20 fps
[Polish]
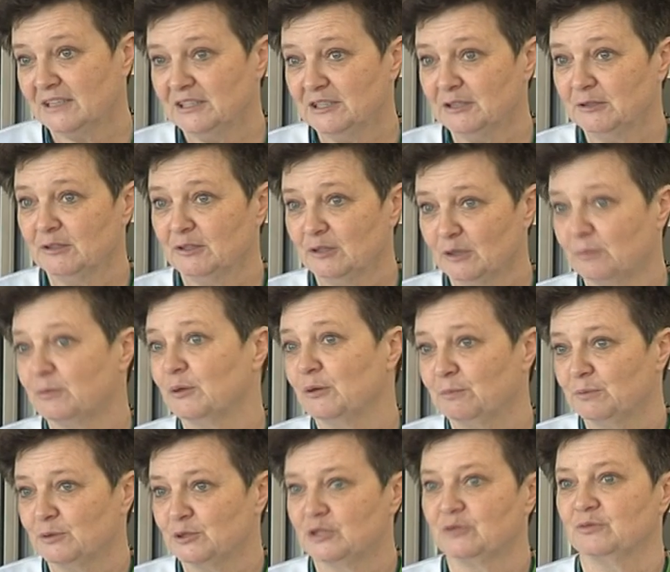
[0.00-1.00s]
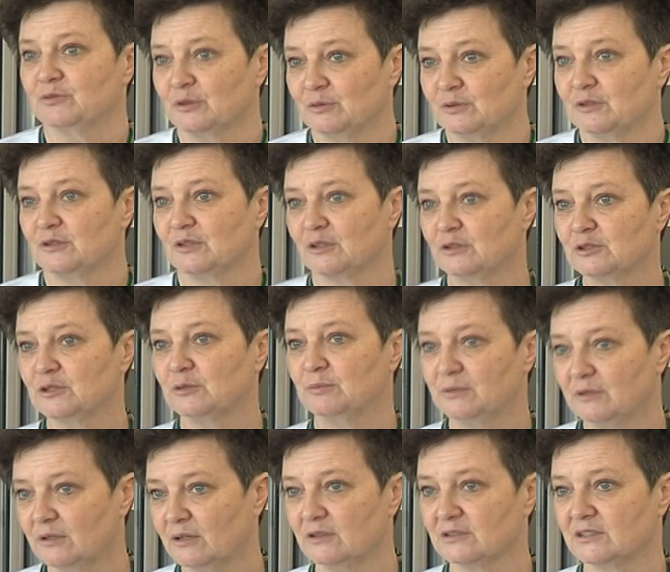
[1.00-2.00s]
nich dobrą pożywką do tego,
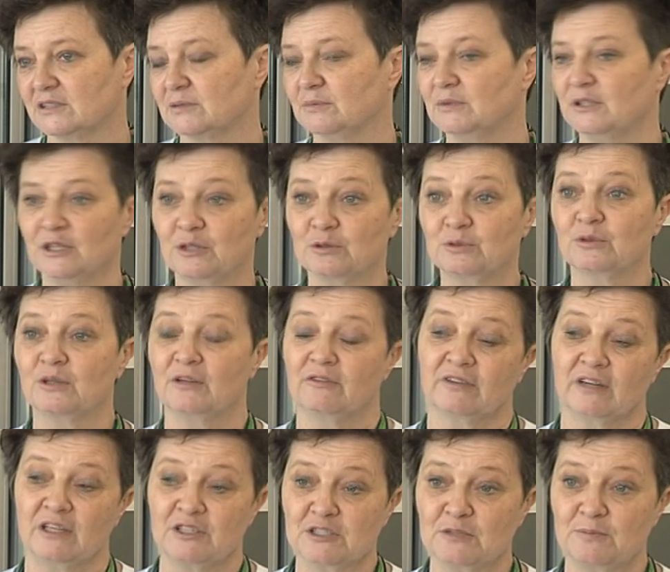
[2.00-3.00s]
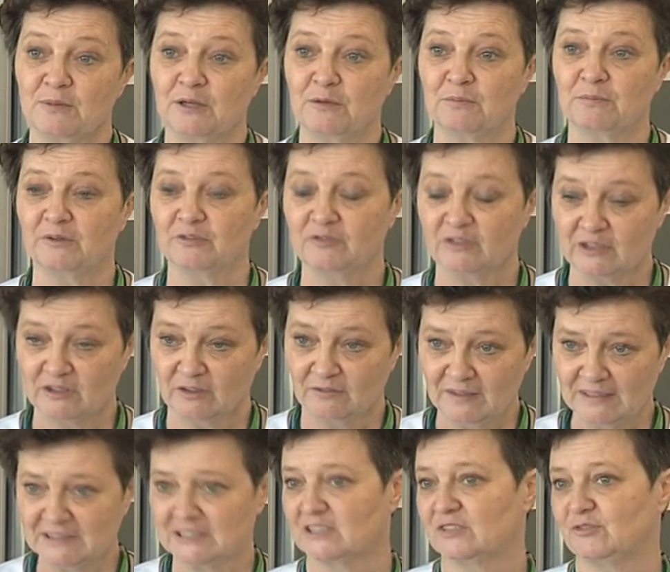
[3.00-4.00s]
żeby rosły. Niektóre wręcz mają
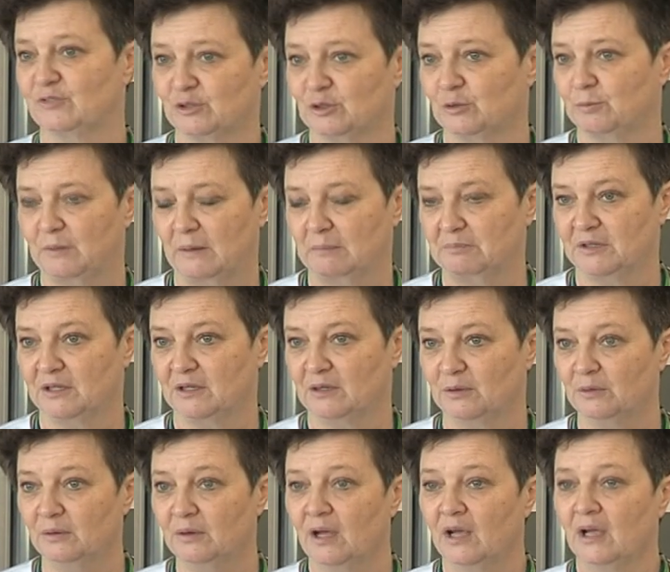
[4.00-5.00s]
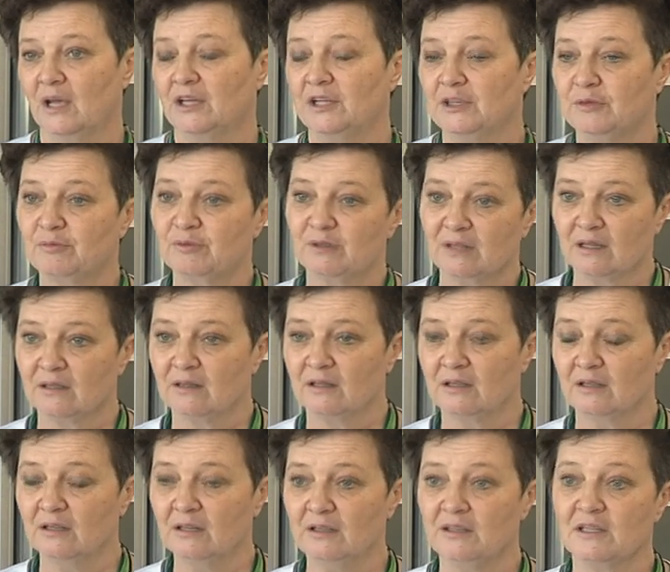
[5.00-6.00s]
powinowactwo do papieru i
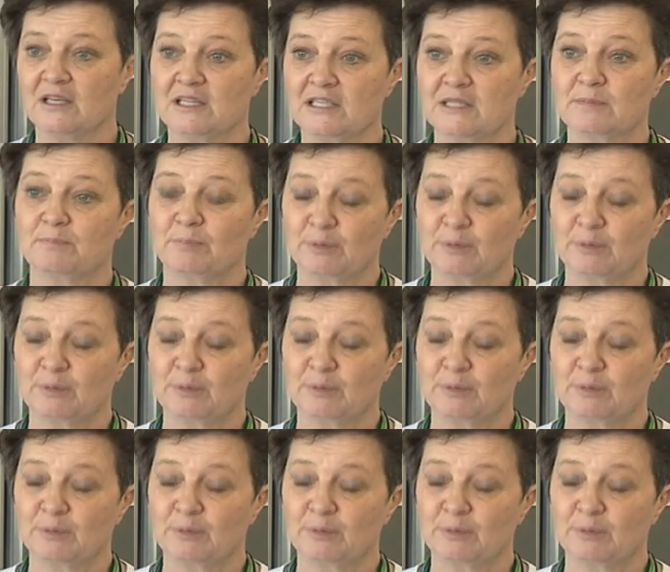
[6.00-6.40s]
wtedy jest